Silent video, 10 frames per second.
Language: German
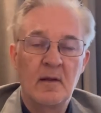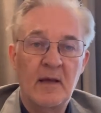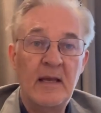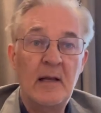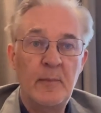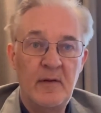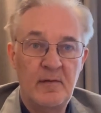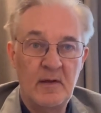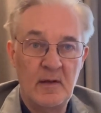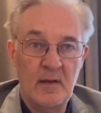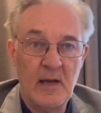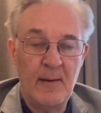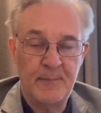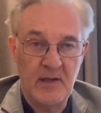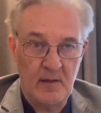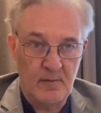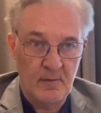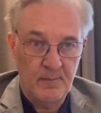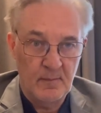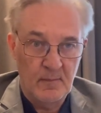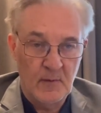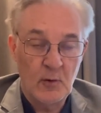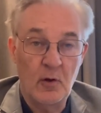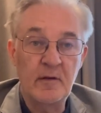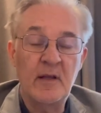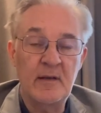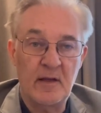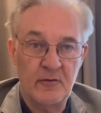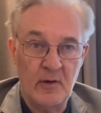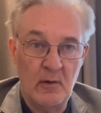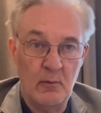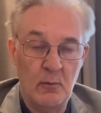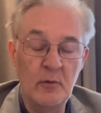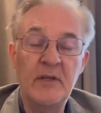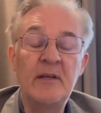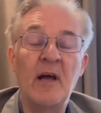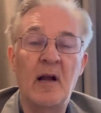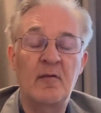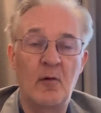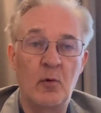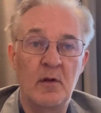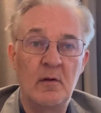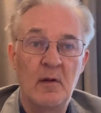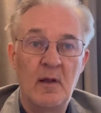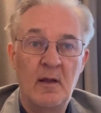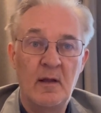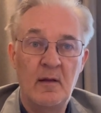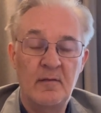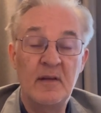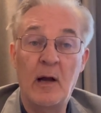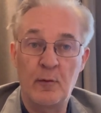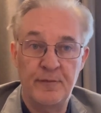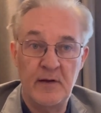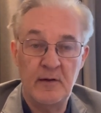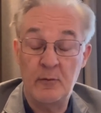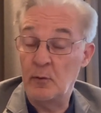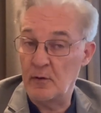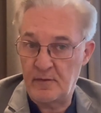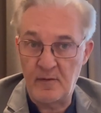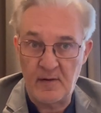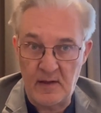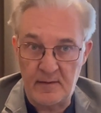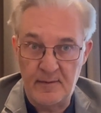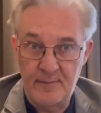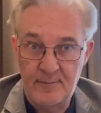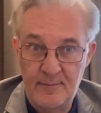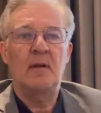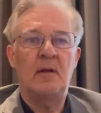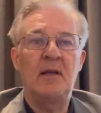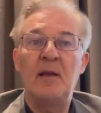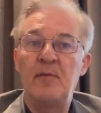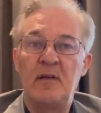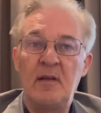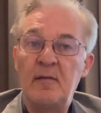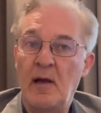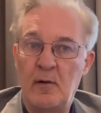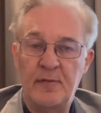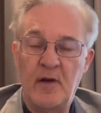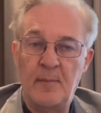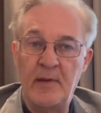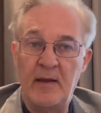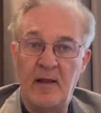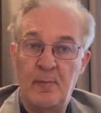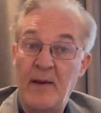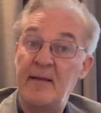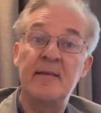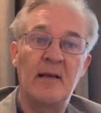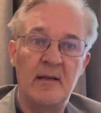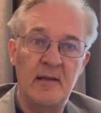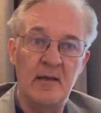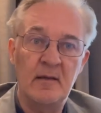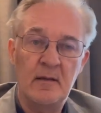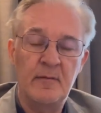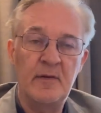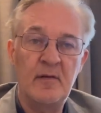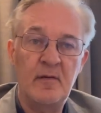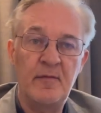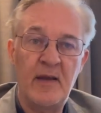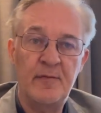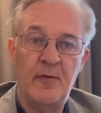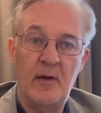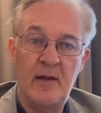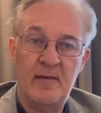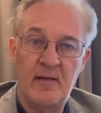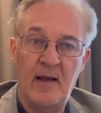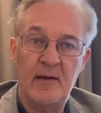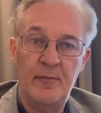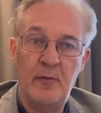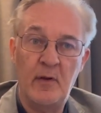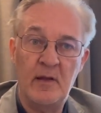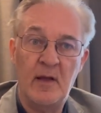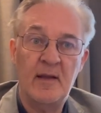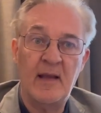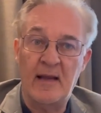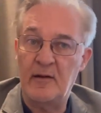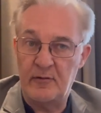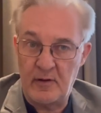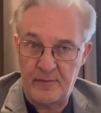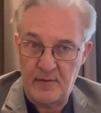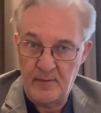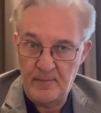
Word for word: Regelmäßige Updates, Content-Erstellung und Interaktionen sind aufwendig und kosten Zeit. Indem Sie diese Aufgaben an Experten delegieren, gewinnen Sie wertvolle Zeit für Ihr Kerngeschäft.